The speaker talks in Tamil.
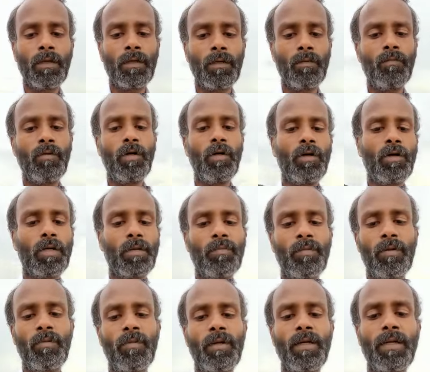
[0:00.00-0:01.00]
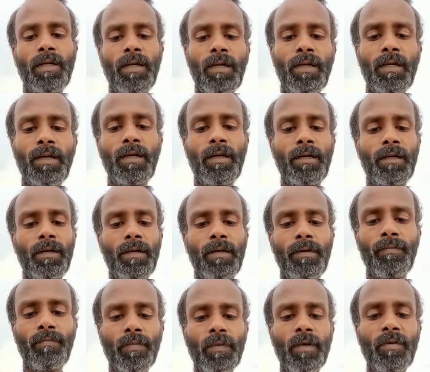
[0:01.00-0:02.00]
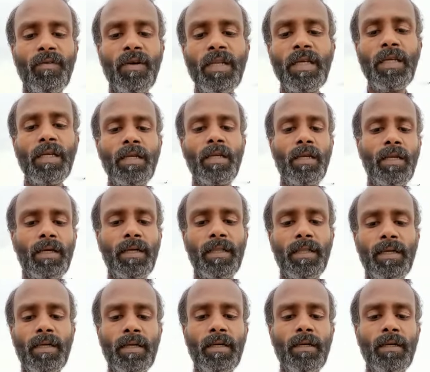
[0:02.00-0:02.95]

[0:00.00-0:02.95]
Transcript: ரொம்ப அற்புதமாக நல்லா வழிகள் இல்லாத